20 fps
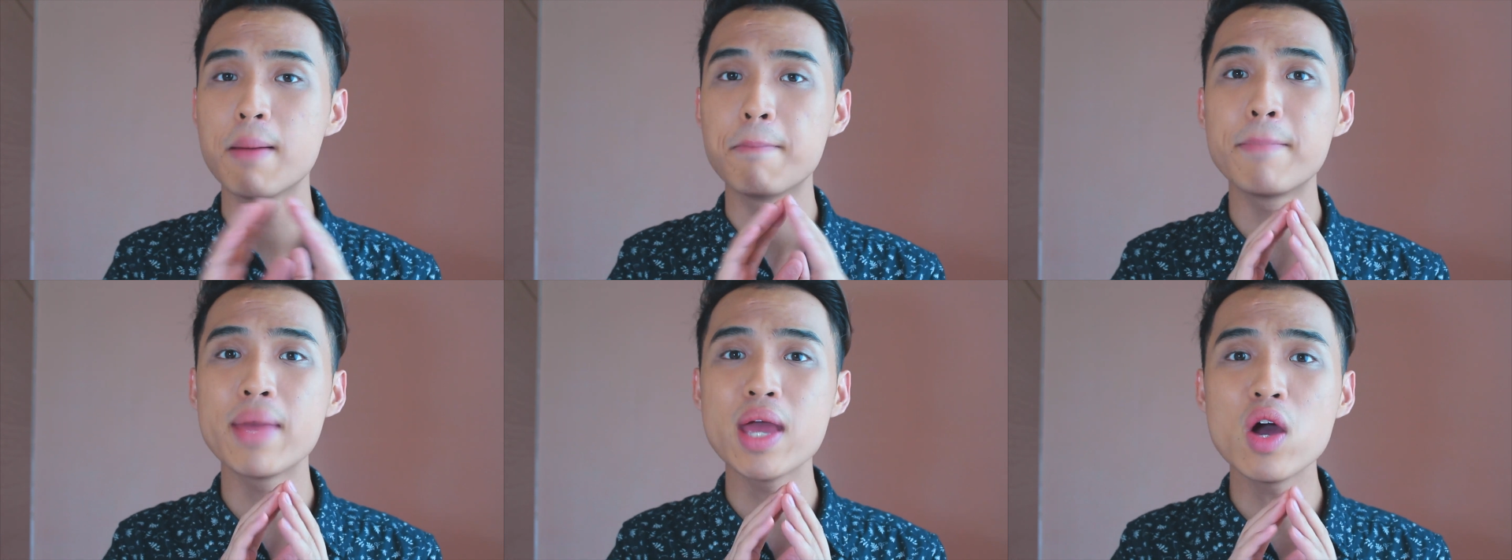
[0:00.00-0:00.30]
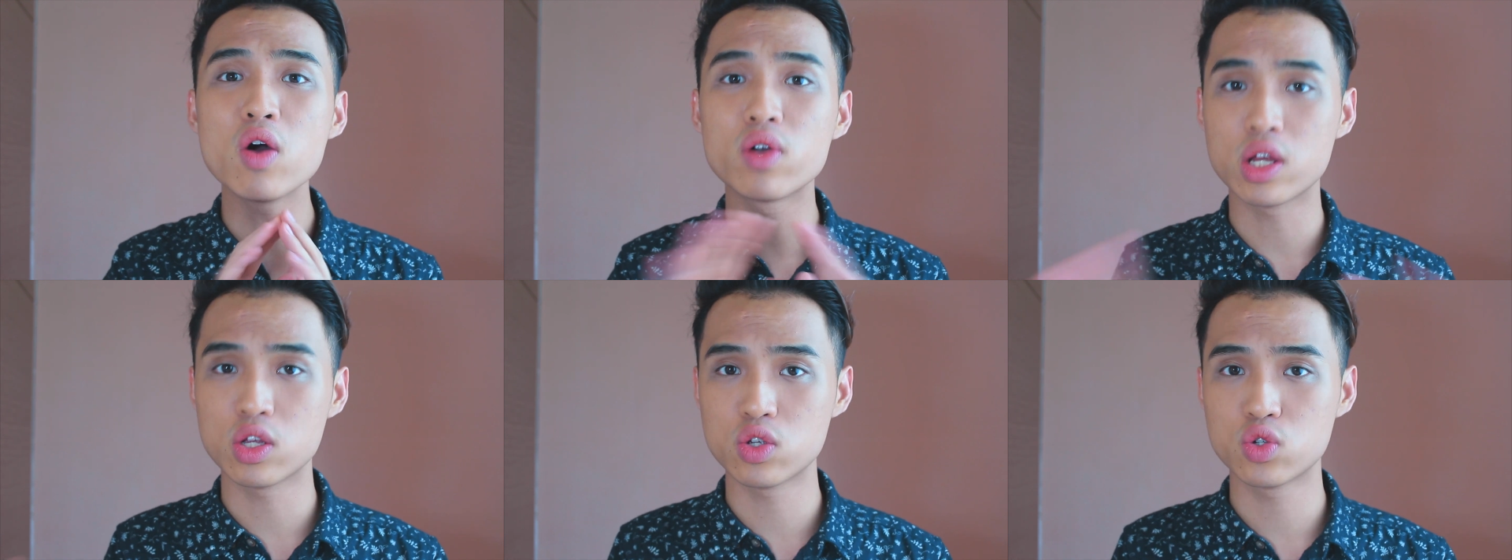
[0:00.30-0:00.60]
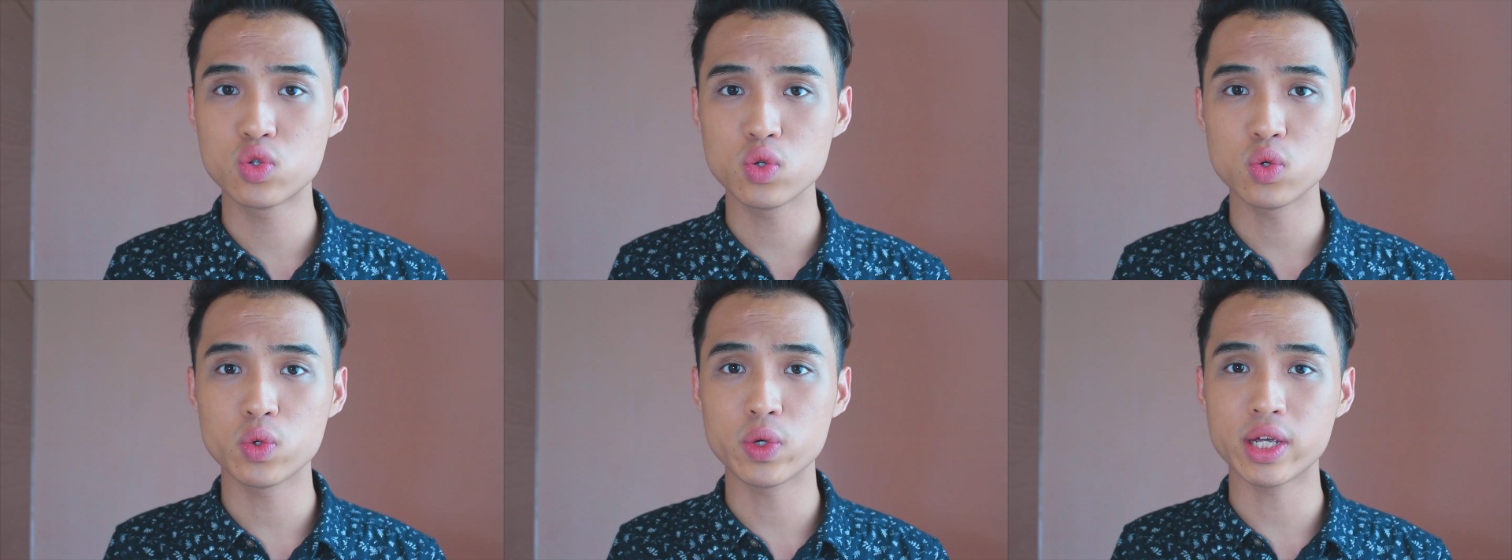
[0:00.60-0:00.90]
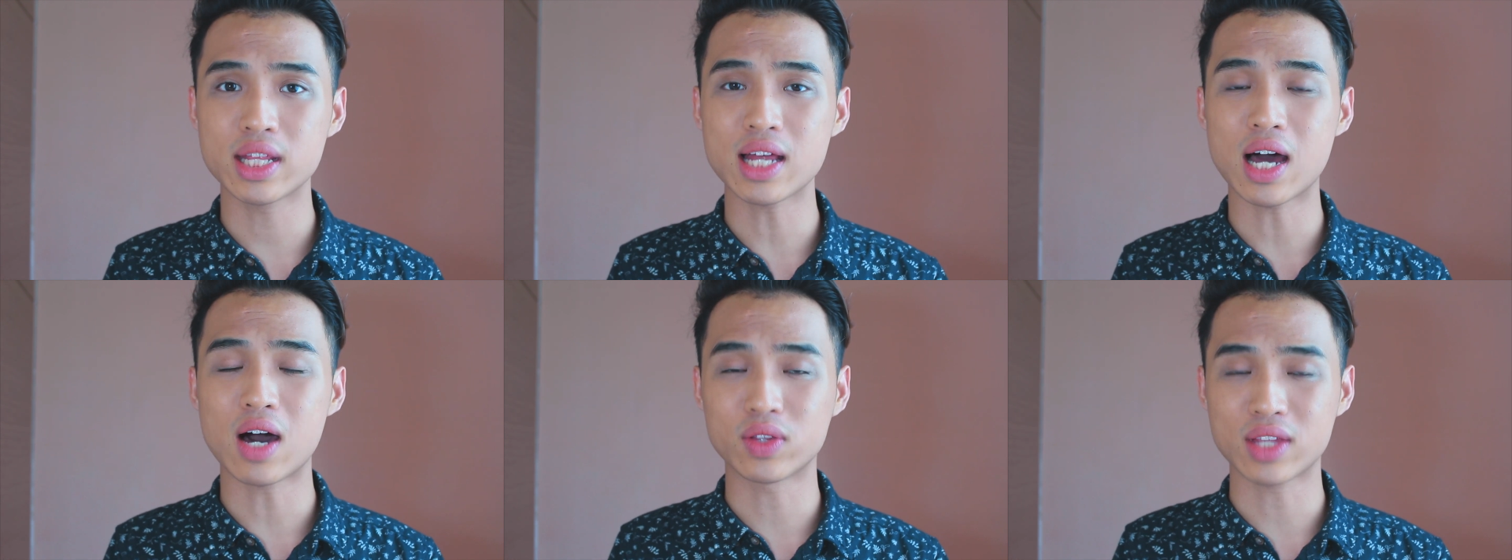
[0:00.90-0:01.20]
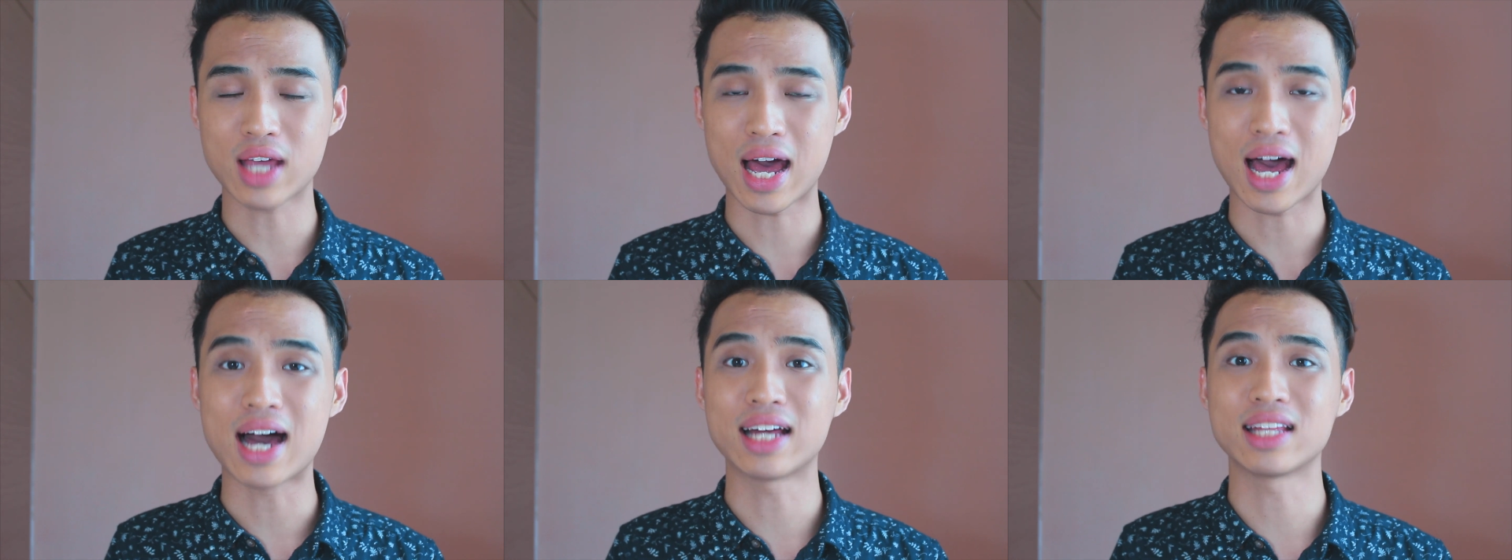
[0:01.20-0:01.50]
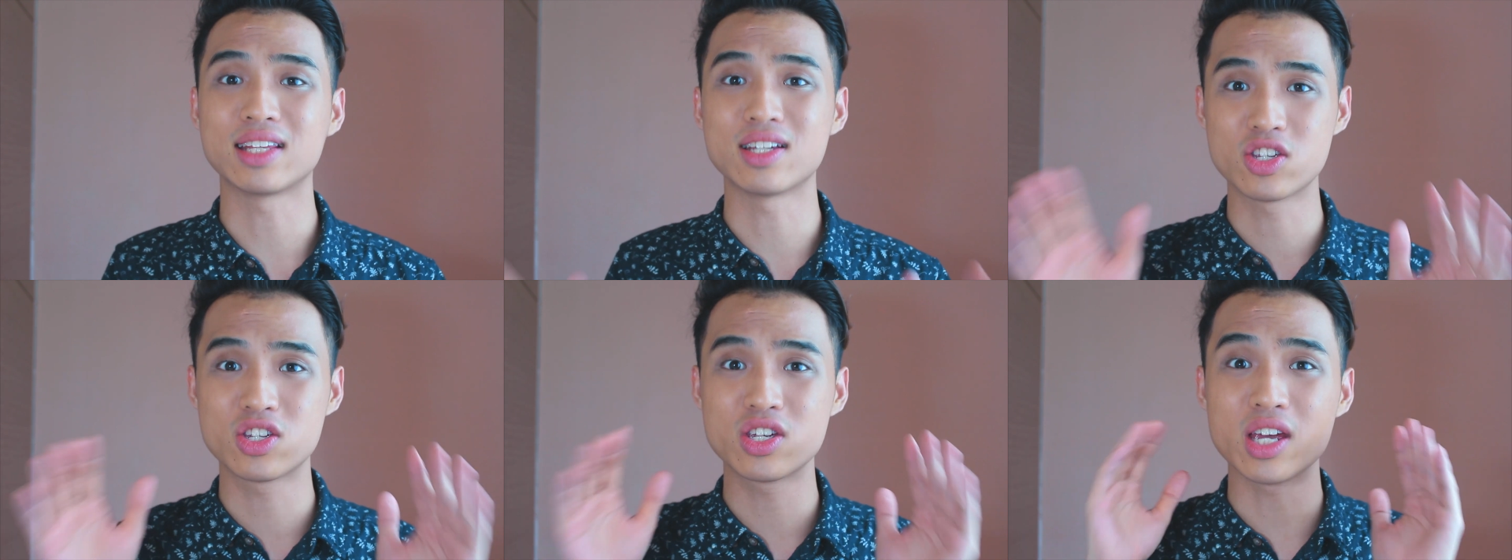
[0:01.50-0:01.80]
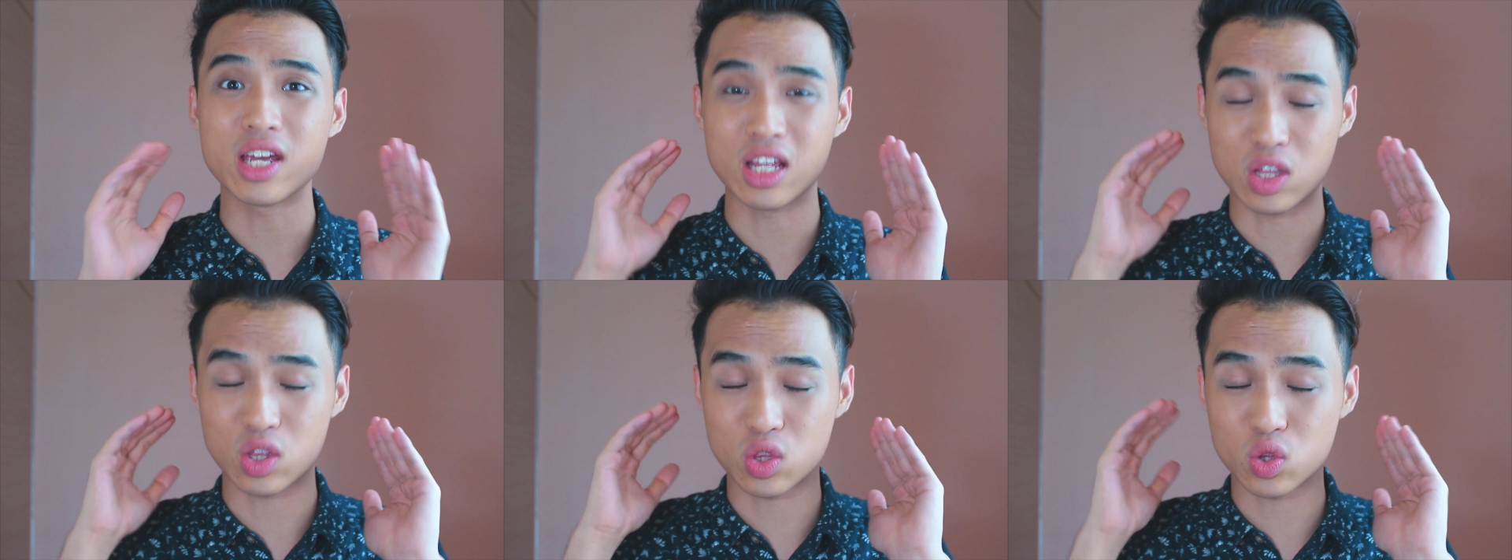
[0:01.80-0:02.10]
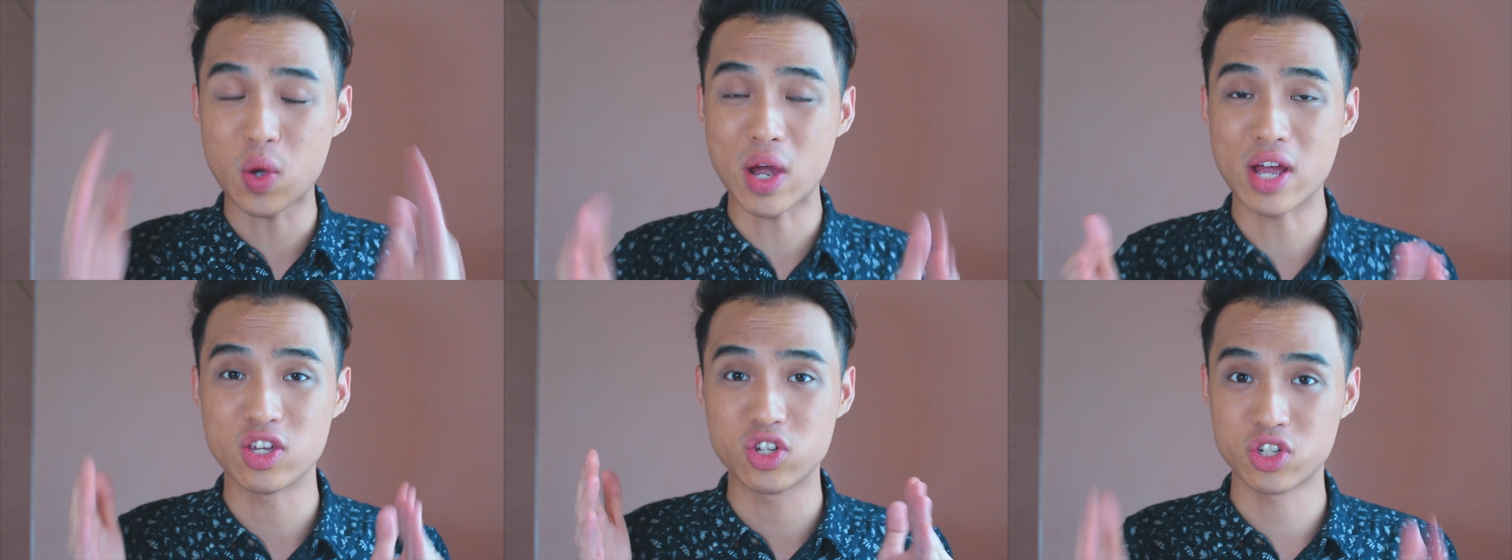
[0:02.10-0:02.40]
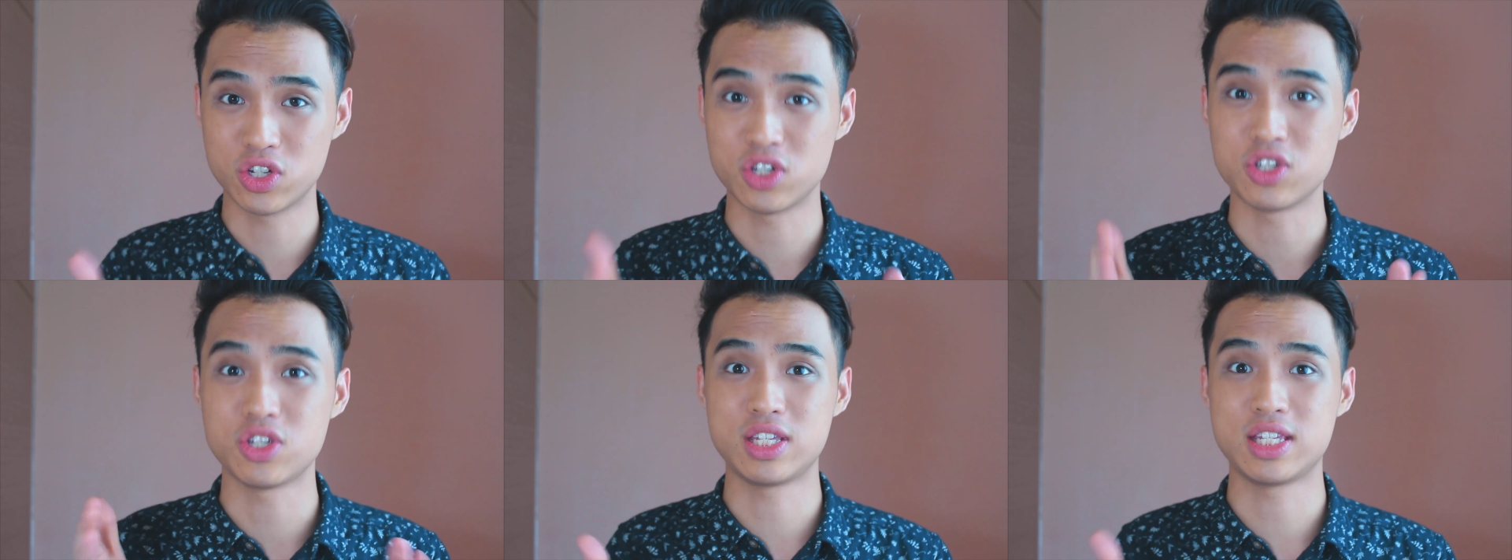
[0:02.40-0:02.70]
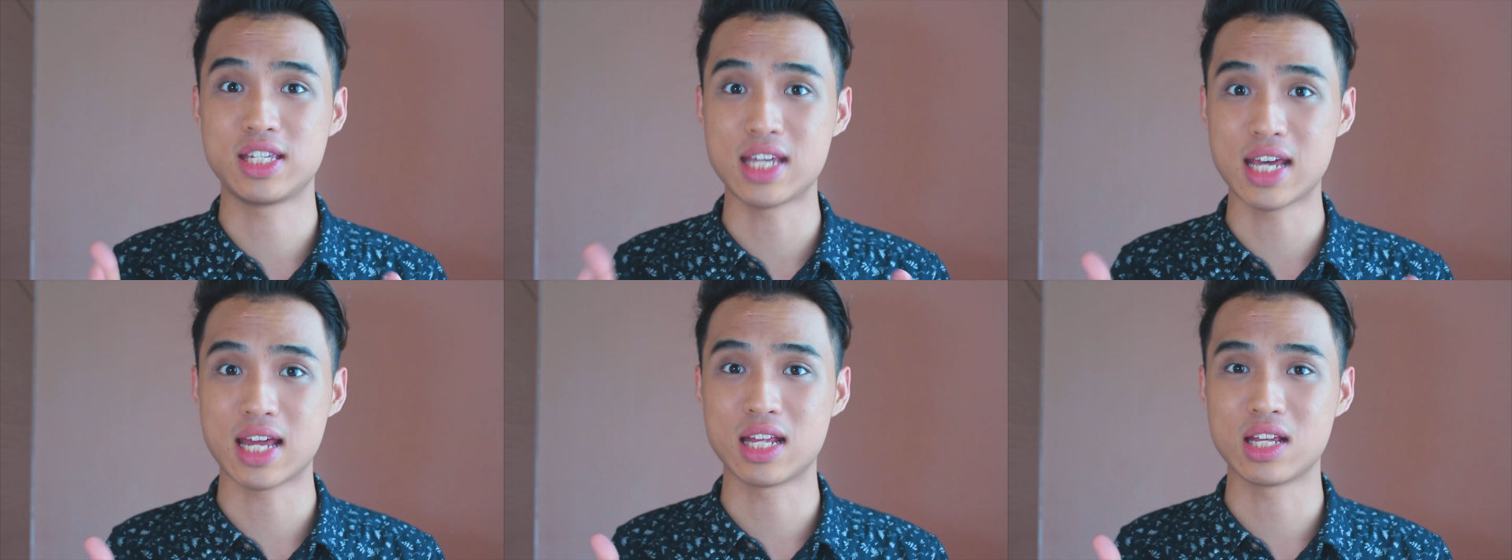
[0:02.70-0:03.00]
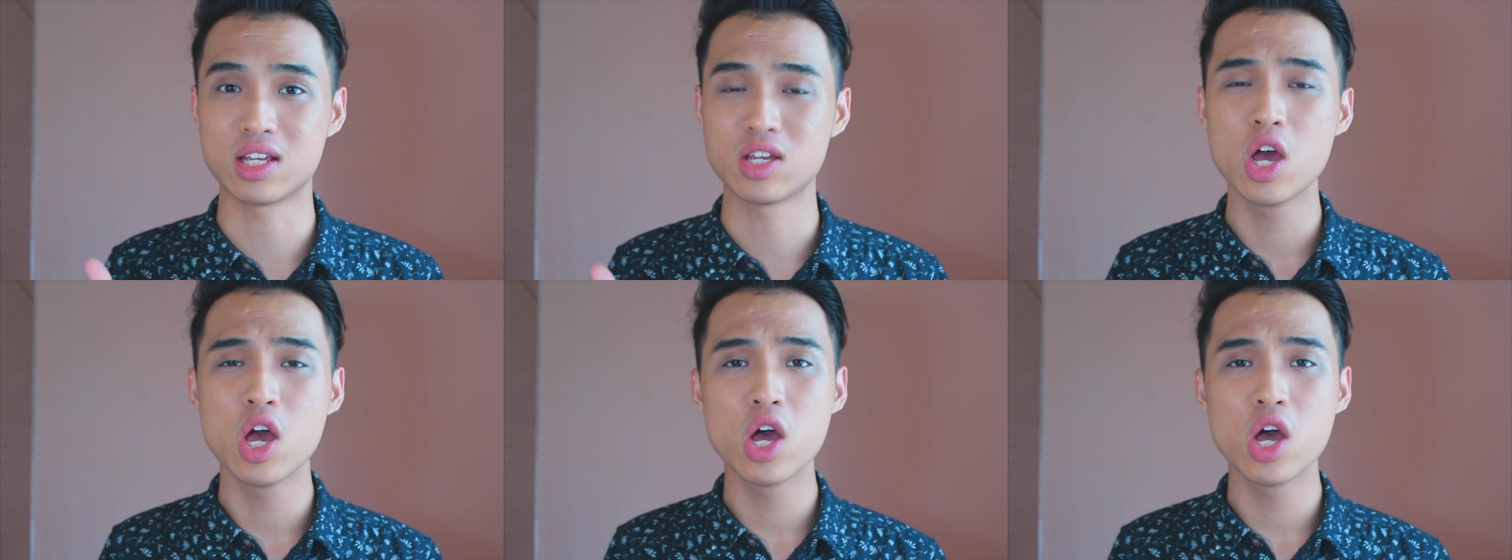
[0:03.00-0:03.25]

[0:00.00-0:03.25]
没有人注意到他的这一段时间。